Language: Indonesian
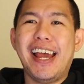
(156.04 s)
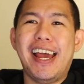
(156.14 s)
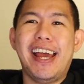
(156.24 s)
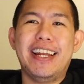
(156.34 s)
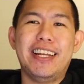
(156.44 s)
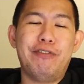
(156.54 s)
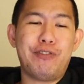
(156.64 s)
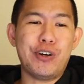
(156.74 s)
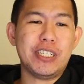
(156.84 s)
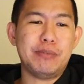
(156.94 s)
and of
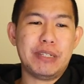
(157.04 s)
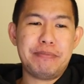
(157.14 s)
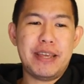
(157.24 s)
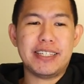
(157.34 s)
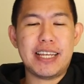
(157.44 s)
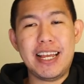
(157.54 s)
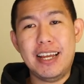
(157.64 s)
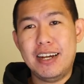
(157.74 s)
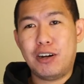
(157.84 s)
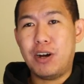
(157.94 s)
course seperti
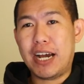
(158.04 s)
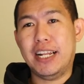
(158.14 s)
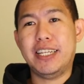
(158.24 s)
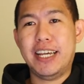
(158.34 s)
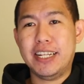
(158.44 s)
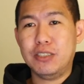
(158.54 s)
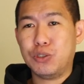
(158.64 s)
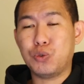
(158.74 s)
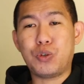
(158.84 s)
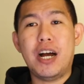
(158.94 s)
biasa kalau kalian
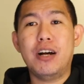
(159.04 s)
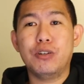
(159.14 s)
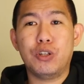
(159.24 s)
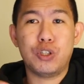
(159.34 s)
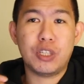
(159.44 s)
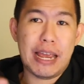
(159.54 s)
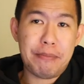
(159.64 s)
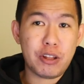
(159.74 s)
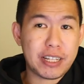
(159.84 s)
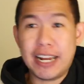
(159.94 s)
suka nonton time
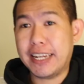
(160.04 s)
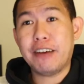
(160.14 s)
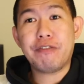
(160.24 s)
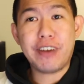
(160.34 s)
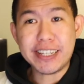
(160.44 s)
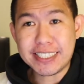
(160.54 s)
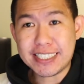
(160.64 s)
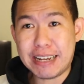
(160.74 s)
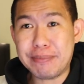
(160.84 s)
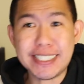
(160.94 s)
out kalian ngefans
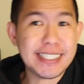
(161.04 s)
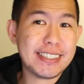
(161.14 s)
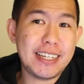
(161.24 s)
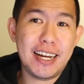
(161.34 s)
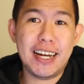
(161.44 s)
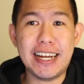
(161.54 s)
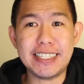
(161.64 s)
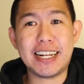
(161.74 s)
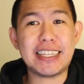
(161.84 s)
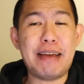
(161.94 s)
sama uh,
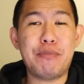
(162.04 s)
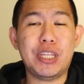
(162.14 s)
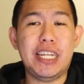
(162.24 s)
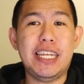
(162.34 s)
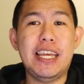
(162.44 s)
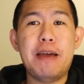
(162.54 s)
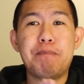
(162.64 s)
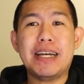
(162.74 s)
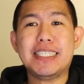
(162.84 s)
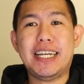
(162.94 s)
acara time out ini
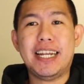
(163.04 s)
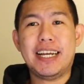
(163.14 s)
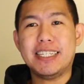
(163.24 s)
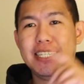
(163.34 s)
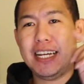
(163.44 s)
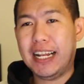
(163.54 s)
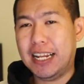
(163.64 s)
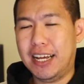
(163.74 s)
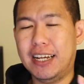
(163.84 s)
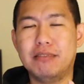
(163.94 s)
pastikan kasih kal
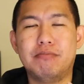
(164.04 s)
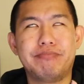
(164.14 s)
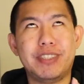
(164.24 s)
uh,